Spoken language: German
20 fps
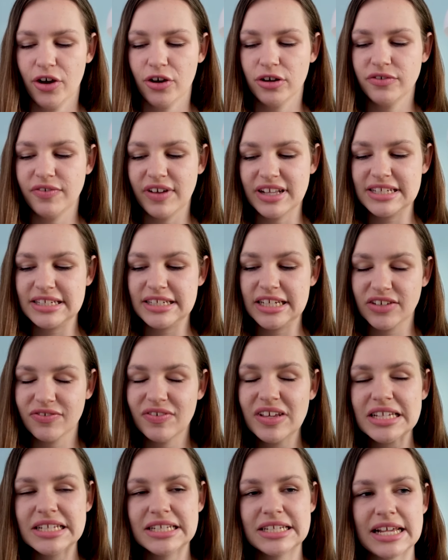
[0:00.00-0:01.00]
Und wenn sie nicht
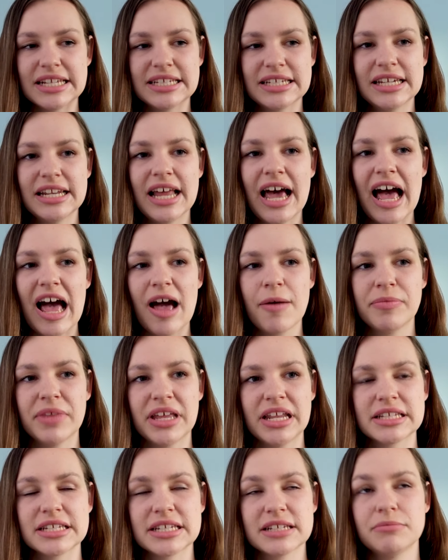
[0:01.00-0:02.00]
wissen, dass sie ihn haben,
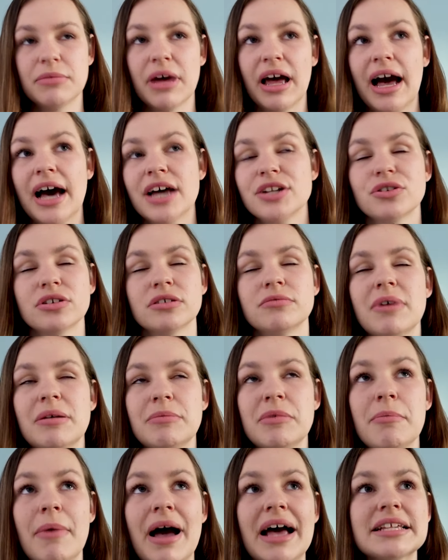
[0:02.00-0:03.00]
dann ist es in Beratungen bei
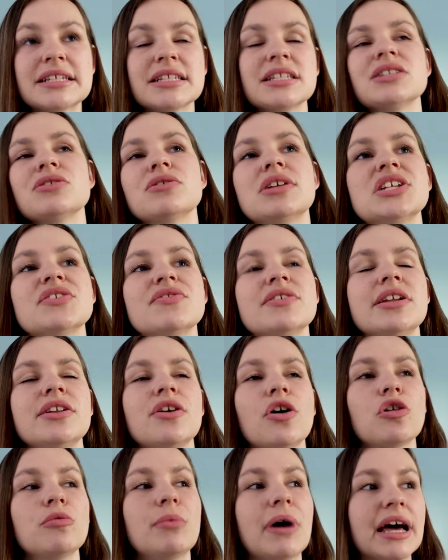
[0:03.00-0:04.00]
mir meistens so, dass wir dann
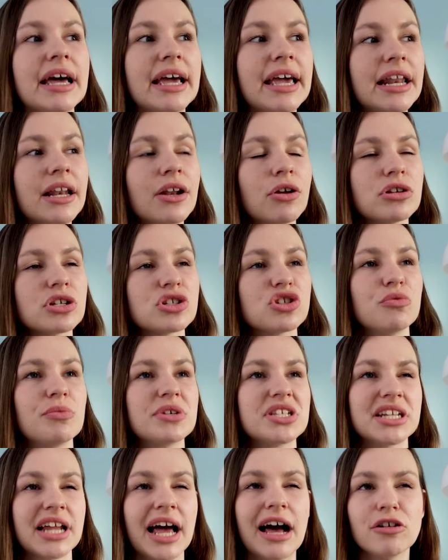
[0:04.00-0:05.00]
darüber reden und das so ein
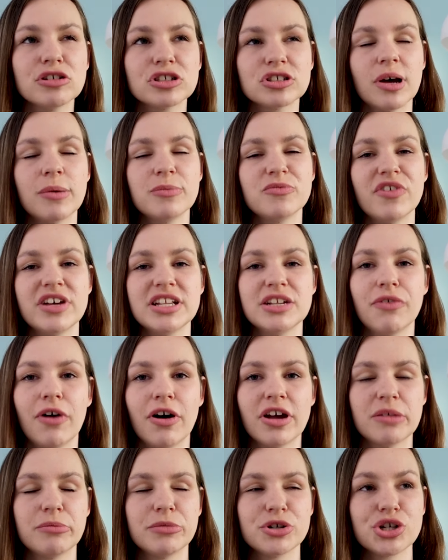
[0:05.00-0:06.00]
bisschen rauskommt, weil die
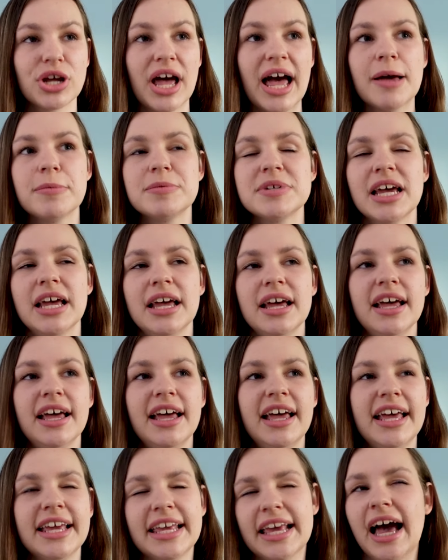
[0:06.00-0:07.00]
Frau dann beschreibt,
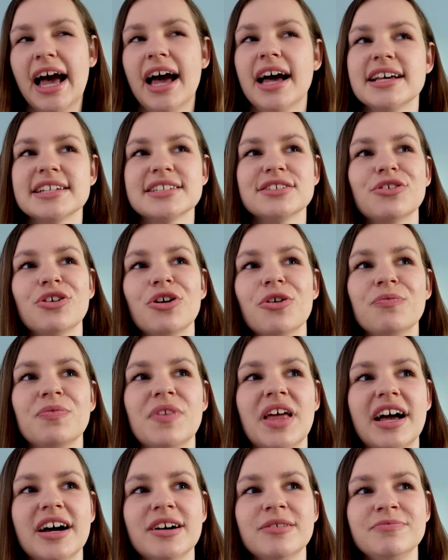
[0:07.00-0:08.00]
ja, also
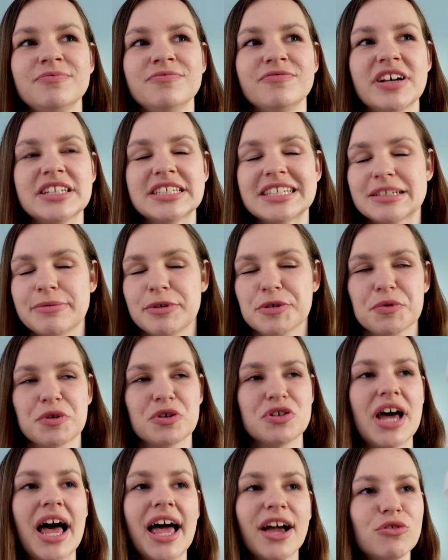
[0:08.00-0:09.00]
ähm, was ich zum Beispiel
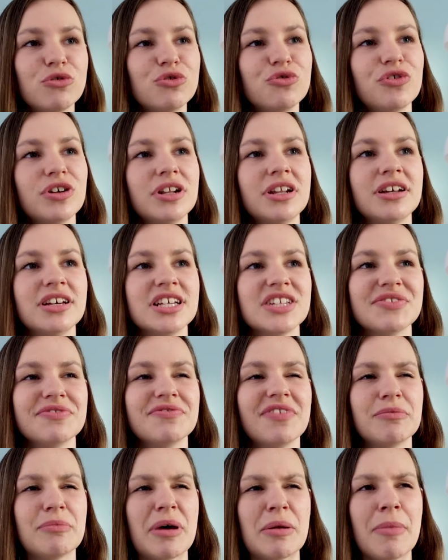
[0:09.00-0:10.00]
total gut finde,
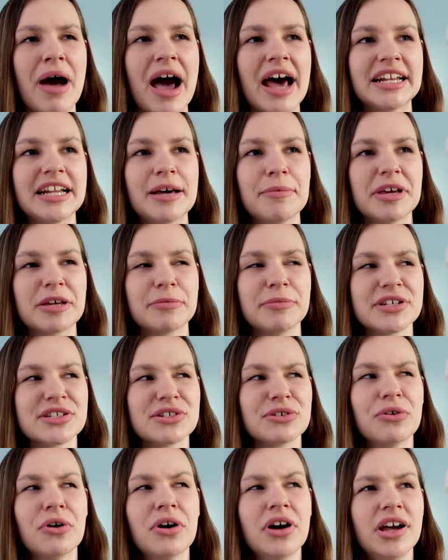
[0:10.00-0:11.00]
ist, wenn mein Partner mich mal
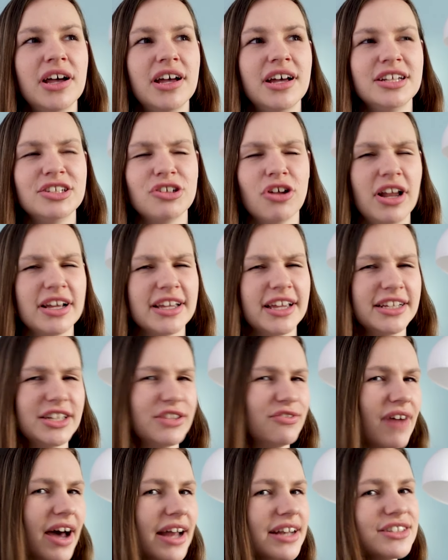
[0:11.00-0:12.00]
so doller gegen
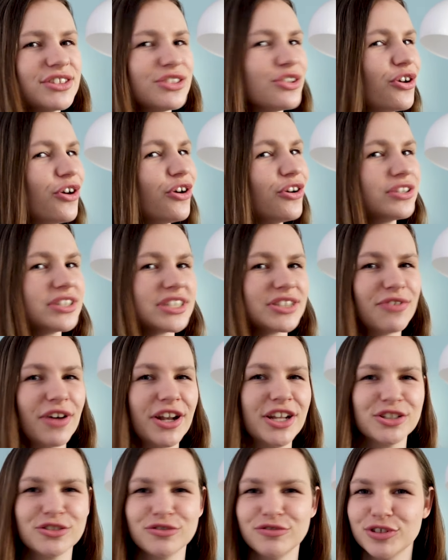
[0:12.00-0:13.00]
die Wand drückt, das
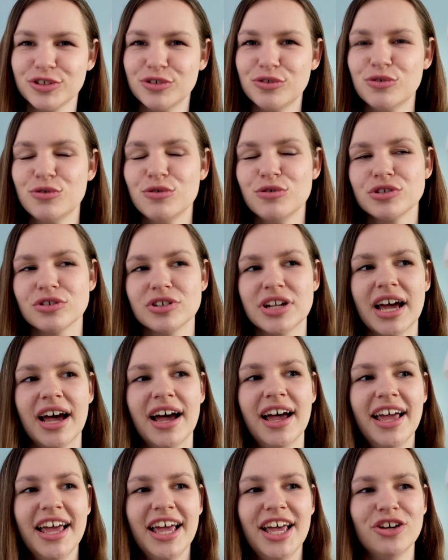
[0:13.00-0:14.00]
fand ich irgendwie gut.
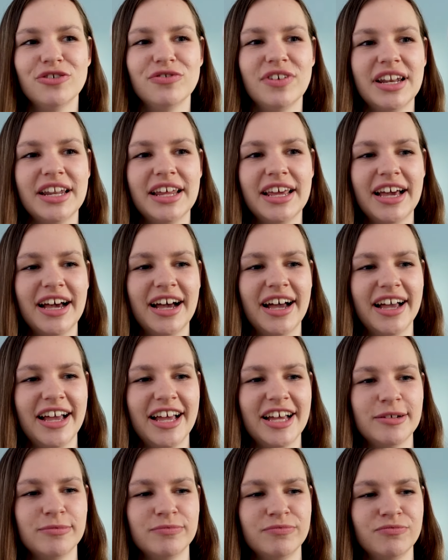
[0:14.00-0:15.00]
Oder wenn er
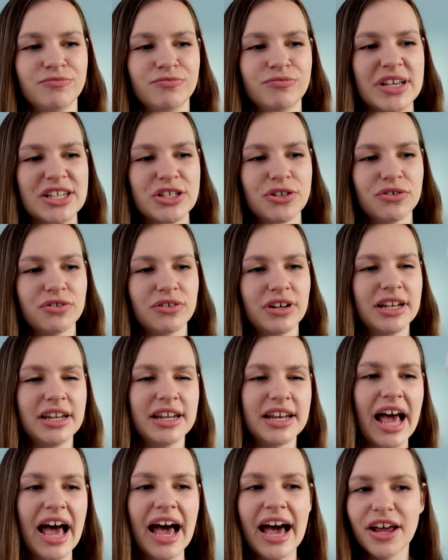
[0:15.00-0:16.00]
ähm, mich so in
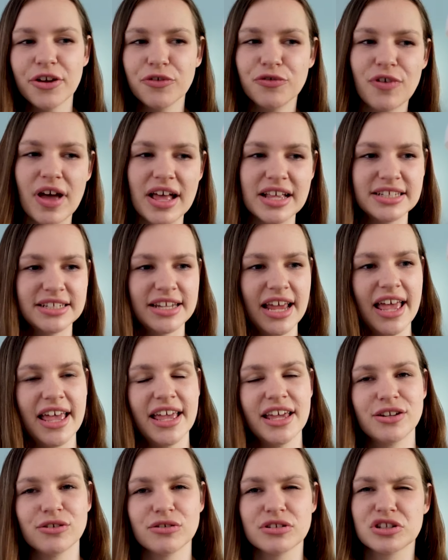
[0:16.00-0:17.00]
den Haaren
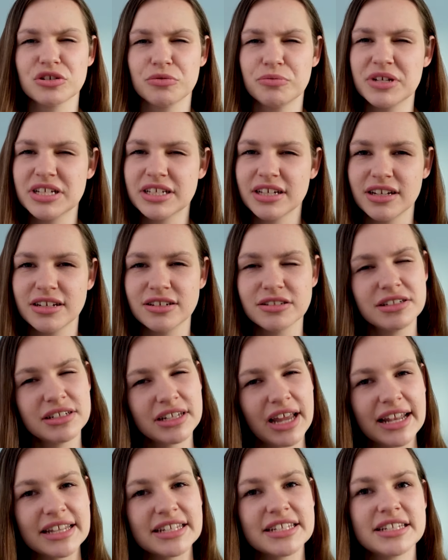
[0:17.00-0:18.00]
festhält und so ein bisschen
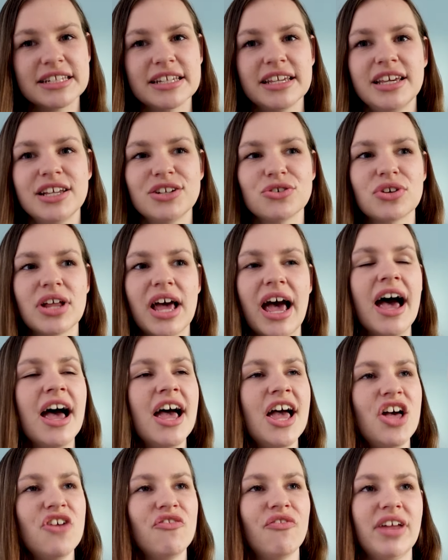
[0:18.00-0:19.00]
dran zieht. Oder
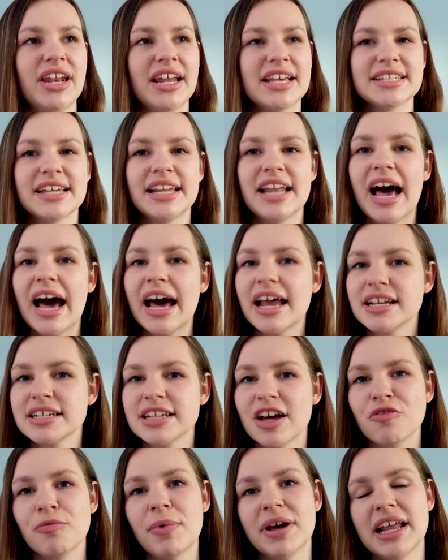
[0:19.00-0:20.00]
wenn er seine
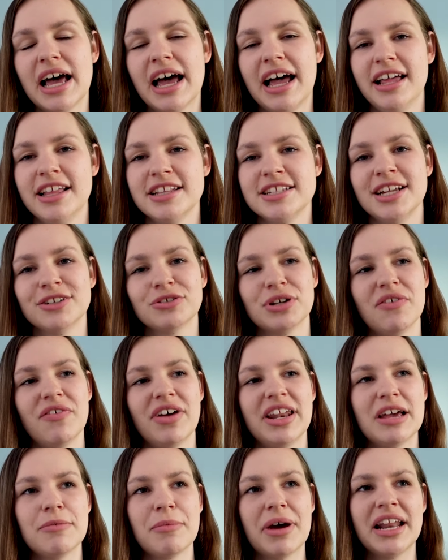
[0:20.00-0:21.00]
Hand auf meinen Hals legt oder
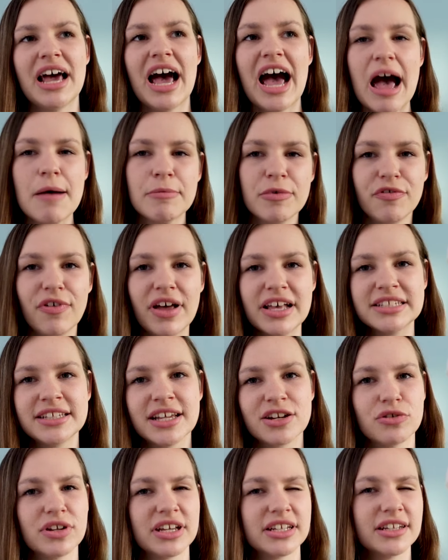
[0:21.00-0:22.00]
wenn er meine Arme
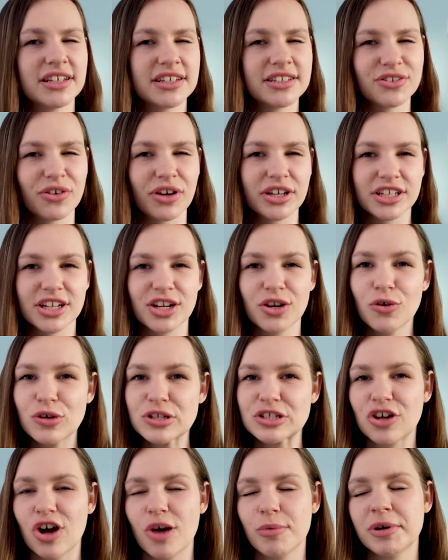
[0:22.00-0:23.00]
festhält und ich nicht so richtig
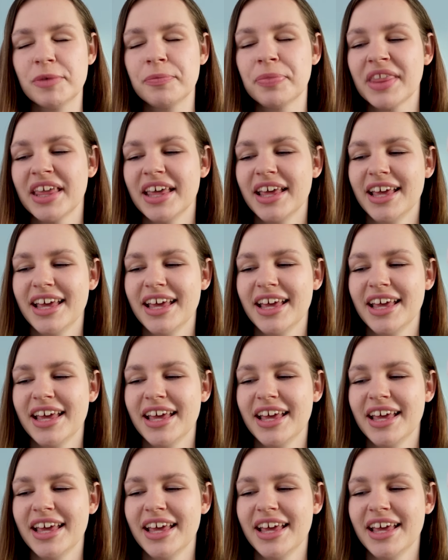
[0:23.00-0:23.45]
loskomme.